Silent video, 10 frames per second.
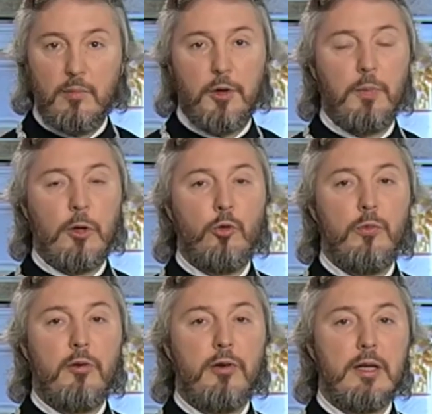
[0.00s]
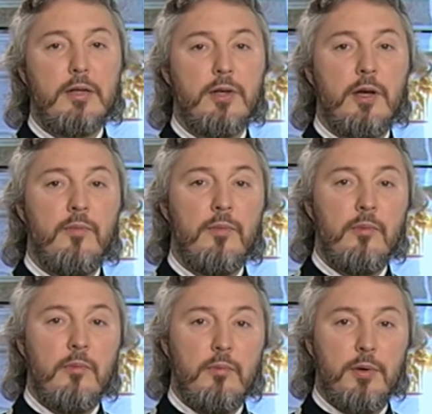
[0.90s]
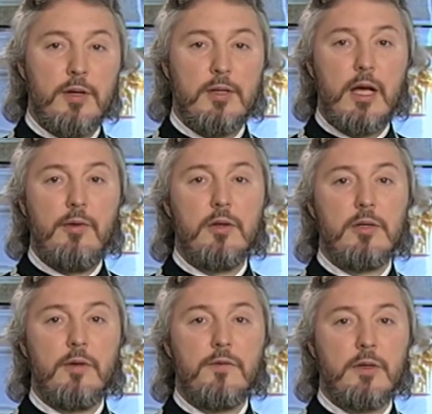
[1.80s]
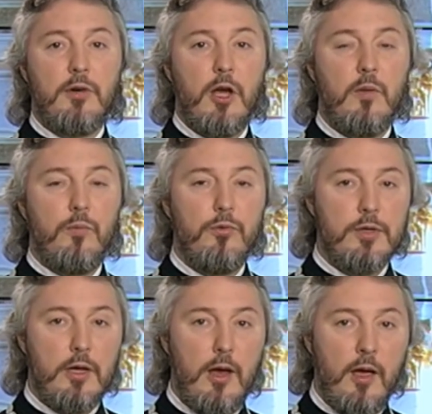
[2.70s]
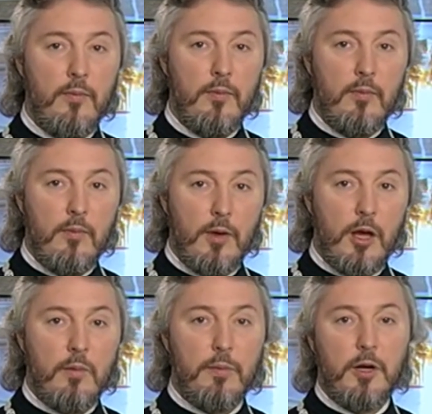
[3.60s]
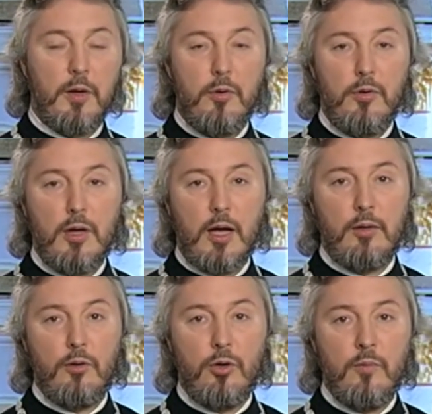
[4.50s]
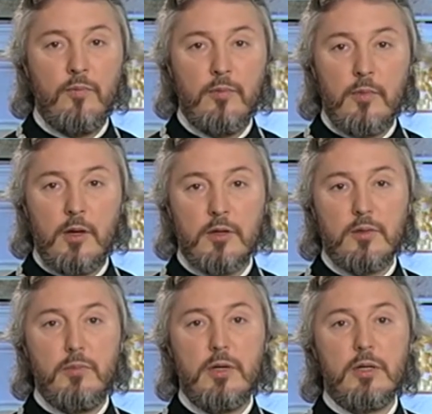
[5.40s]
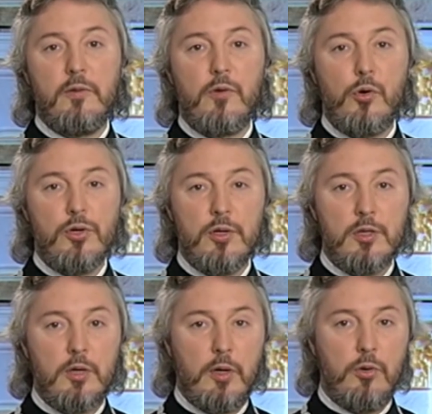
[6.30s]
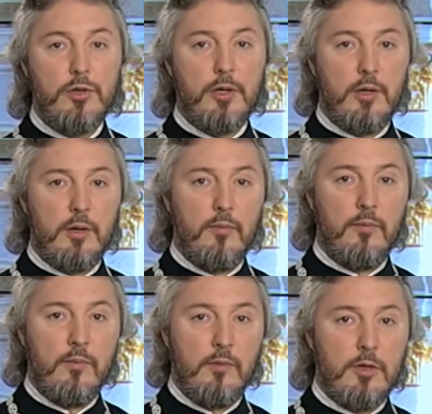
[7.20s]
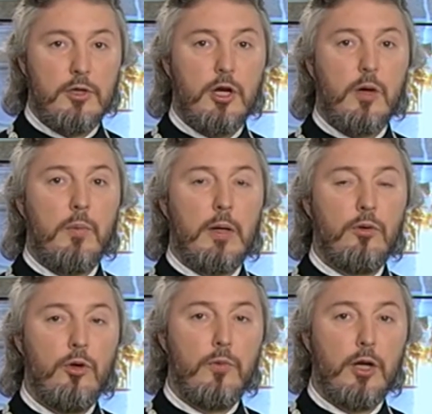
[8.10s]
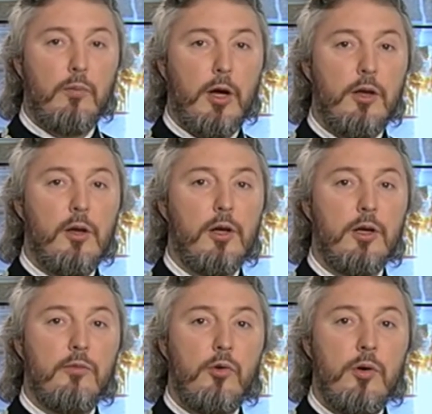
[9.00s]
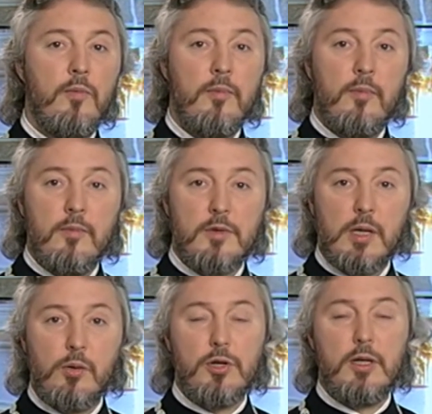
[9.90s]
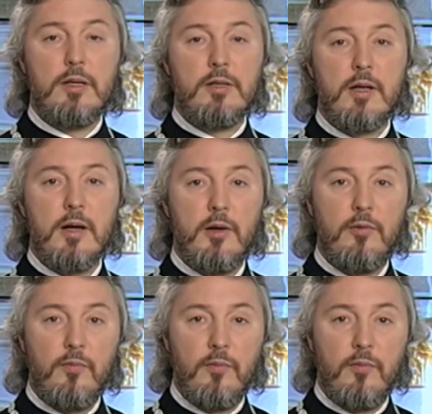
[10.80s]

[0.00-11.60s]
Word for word: Преподобный Афанасий приставился в своей пустыне и погребен на одном из мысов Рощинского озера, где потом над могилой его сооружена церковь